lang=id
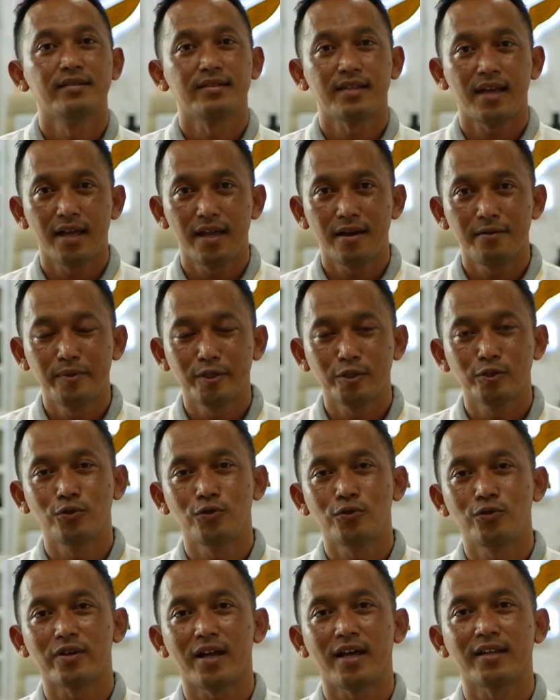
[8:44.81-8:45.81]
saya
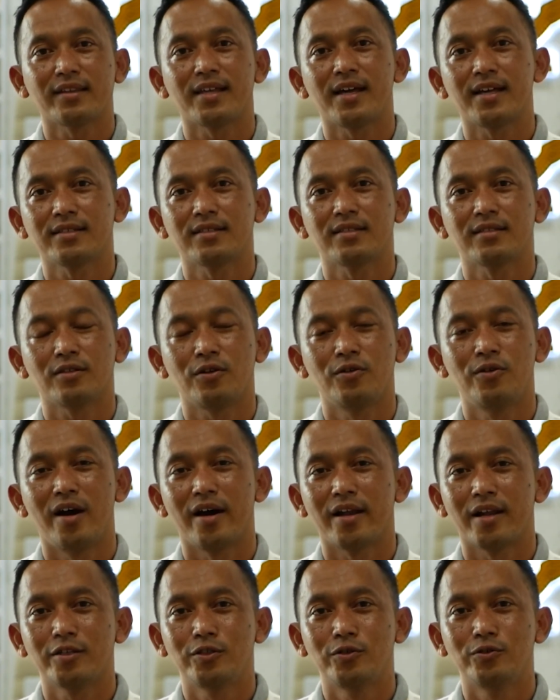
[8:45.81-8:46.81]
bersyukur atas
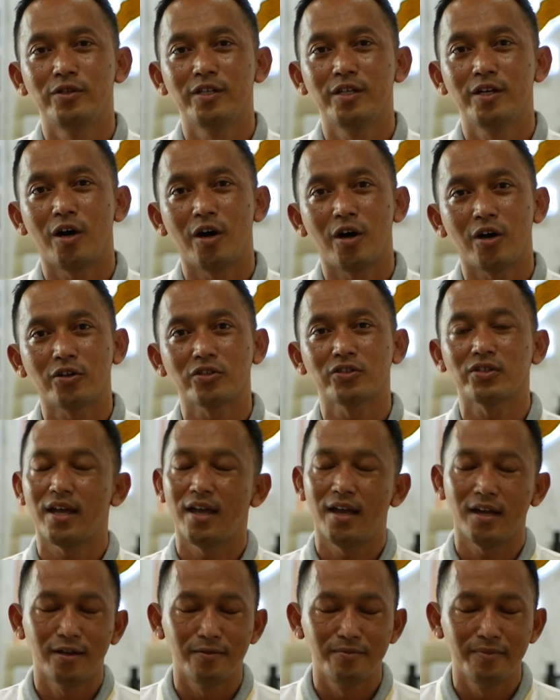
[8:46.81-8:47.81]
Ohara Junior
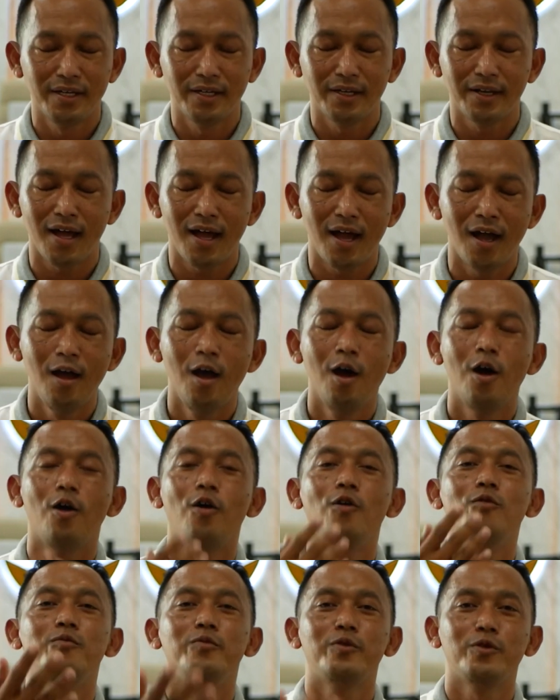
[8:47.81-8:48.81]
saya gembira
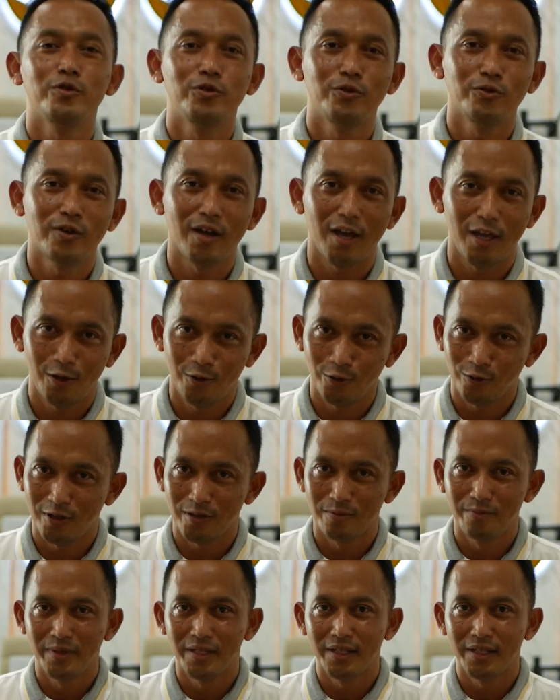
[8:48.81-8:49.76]
omroh juga ikut